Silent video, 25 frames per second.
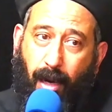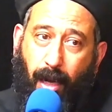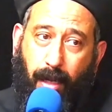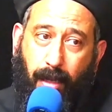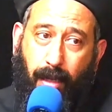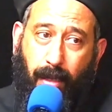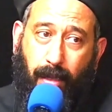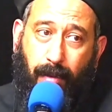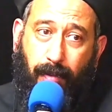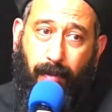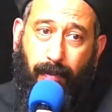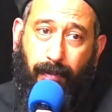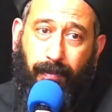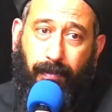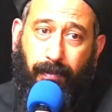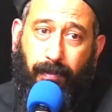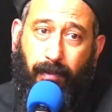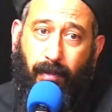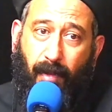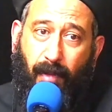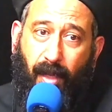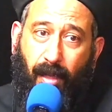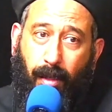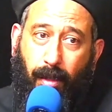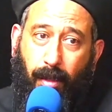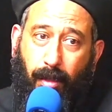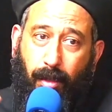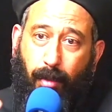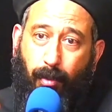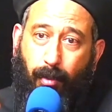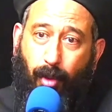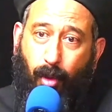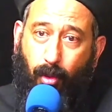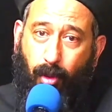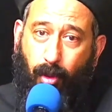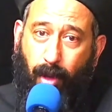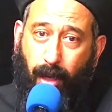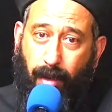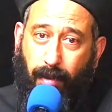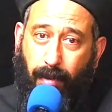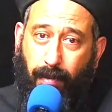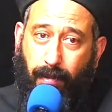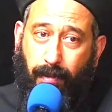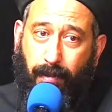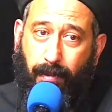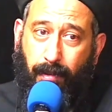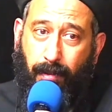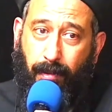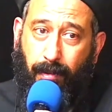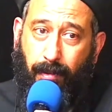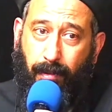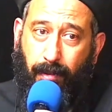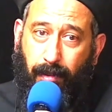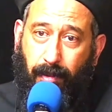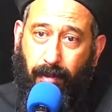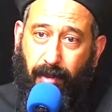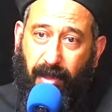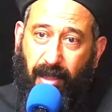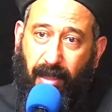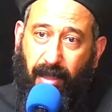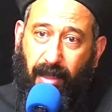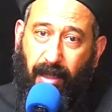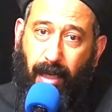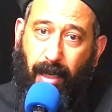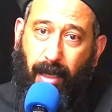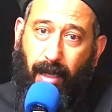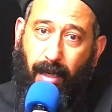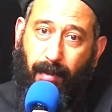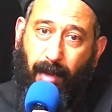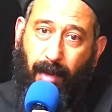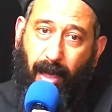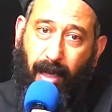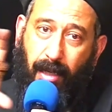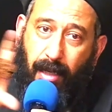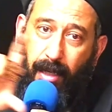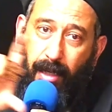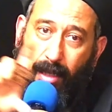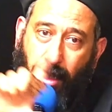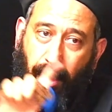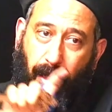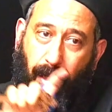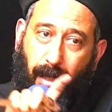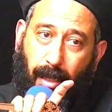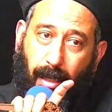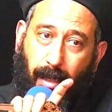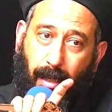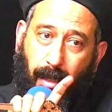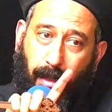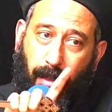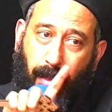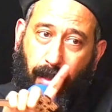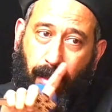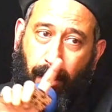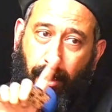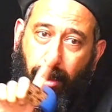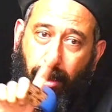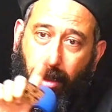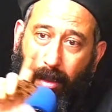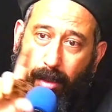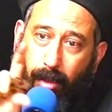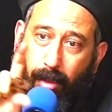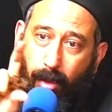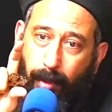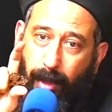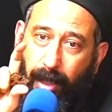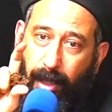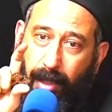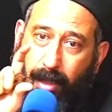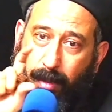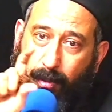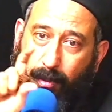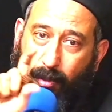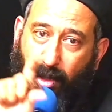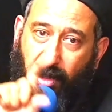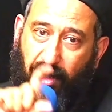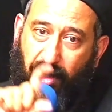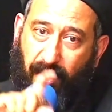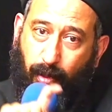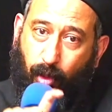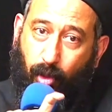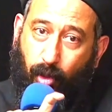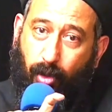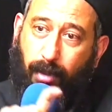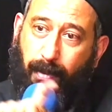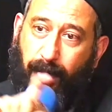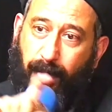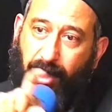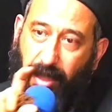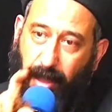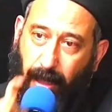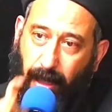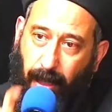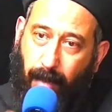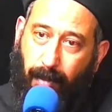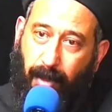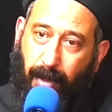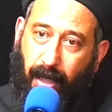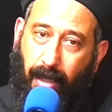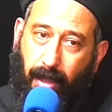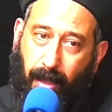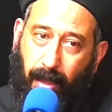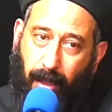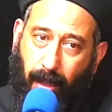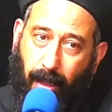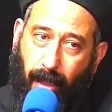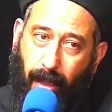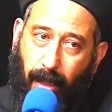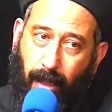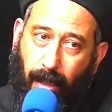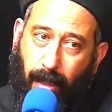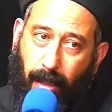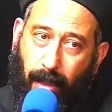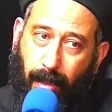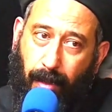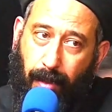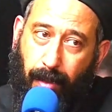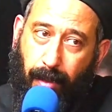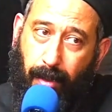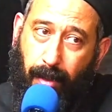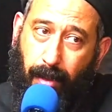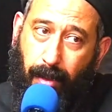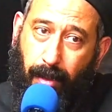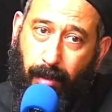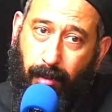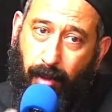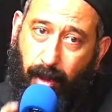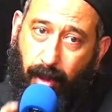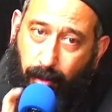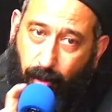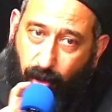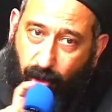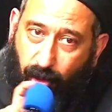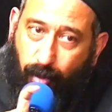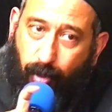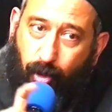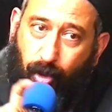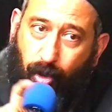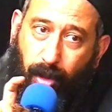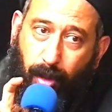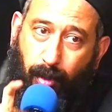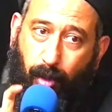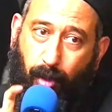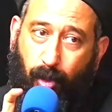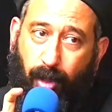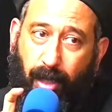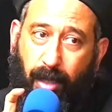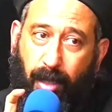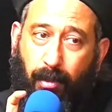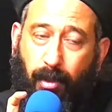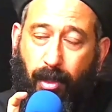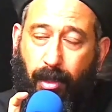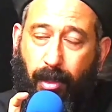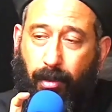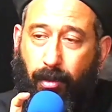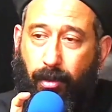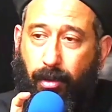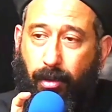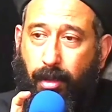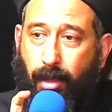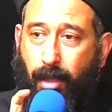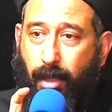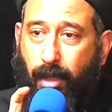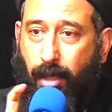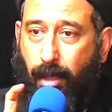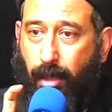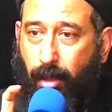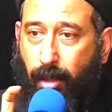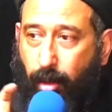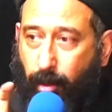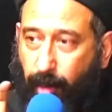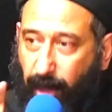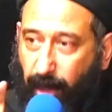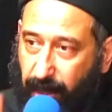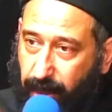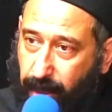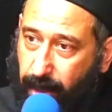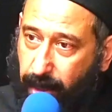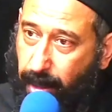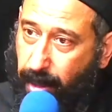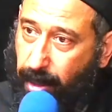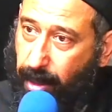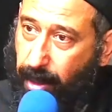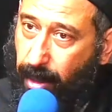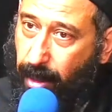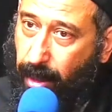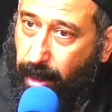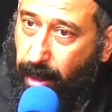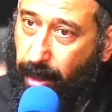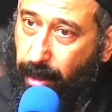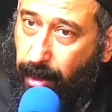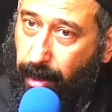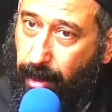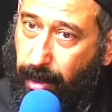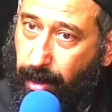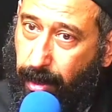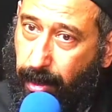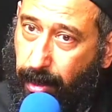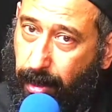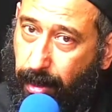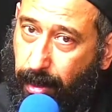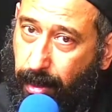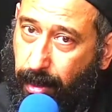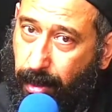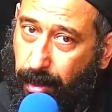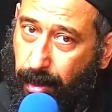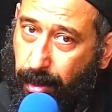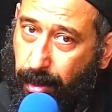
عباره عن نبوه بتتكلم عن الانجيل وبعدين مزمور بيتكلم عن الانجيل المزمور نبوات برضه وبعدين الانجيل